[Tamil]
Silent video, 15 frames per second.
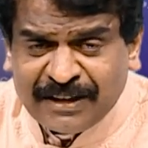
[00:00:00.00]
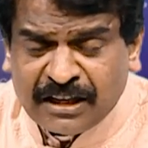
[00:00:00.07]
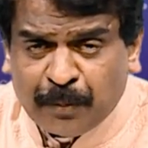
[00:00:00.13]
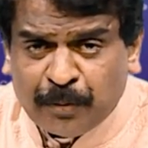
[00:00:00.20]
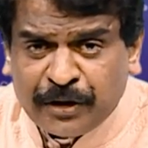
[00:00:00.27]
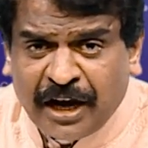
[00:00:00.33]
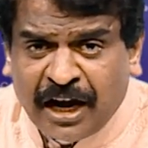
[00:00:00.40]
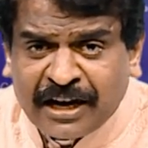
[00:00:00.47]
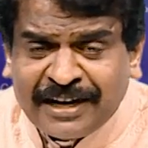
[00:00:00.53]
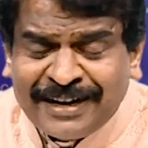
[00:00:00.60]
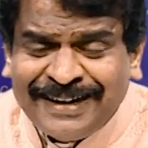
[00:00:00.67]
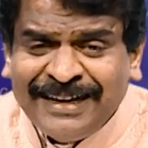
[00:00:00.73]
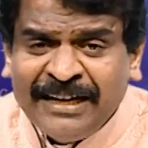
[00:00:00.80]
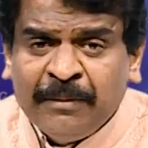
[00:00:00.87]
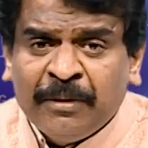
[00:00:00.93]
தம்முடைய
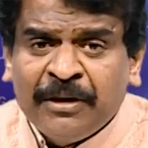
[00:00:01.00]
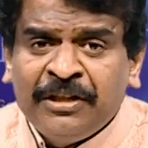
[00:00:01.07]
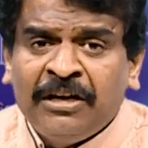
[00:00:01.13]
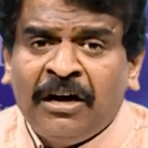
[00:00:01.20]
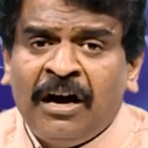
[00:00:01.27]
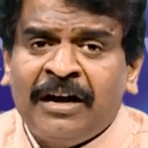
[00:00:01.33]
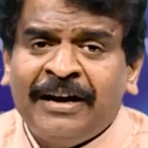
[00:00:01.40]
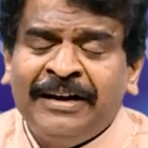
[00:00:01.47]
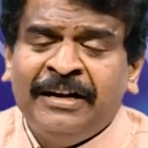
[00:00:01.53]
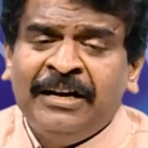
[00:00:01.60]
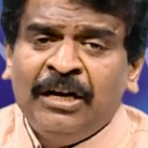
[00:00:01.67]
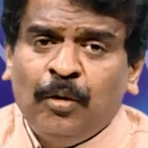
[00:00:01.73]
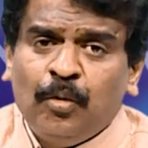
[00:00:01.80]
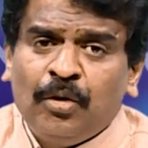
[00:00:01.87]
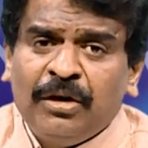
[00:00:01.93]
அக்கினி மதிலாக
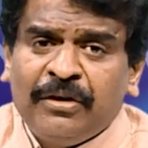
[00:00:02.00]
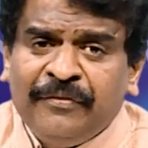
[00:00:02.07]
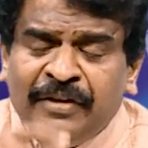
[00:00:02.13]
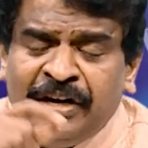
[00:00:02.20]
உங்களுக்கு